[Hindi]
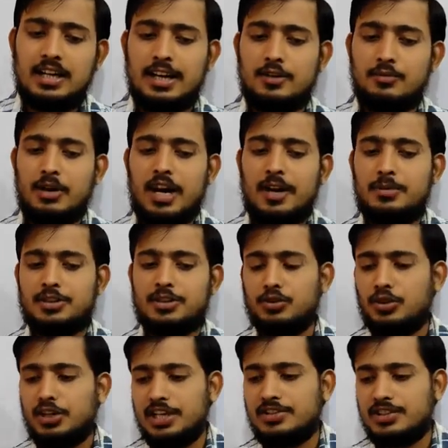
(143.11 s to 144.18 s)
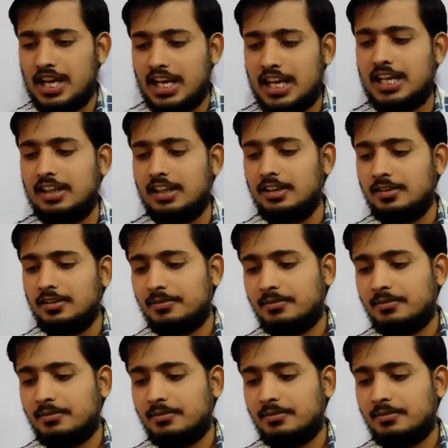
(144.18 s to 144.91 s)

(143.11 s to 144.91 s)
हनुमान बिश्नोई जय हिंद